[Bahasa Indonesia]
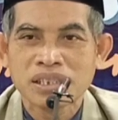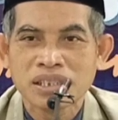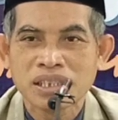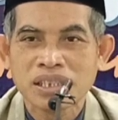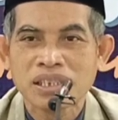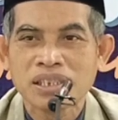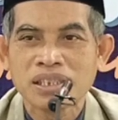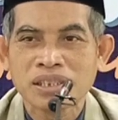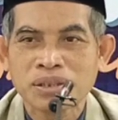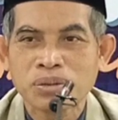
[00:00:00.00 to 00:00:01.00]
ya,
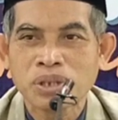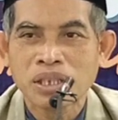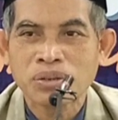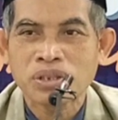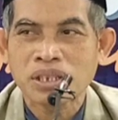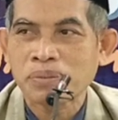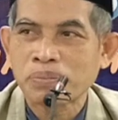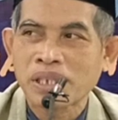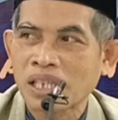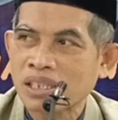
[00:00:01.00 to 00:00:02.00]
itu harus tetap
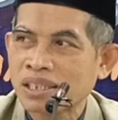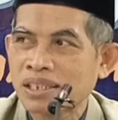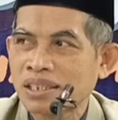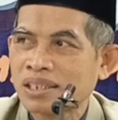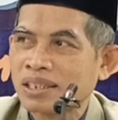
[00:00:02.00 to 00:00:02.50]
mengaji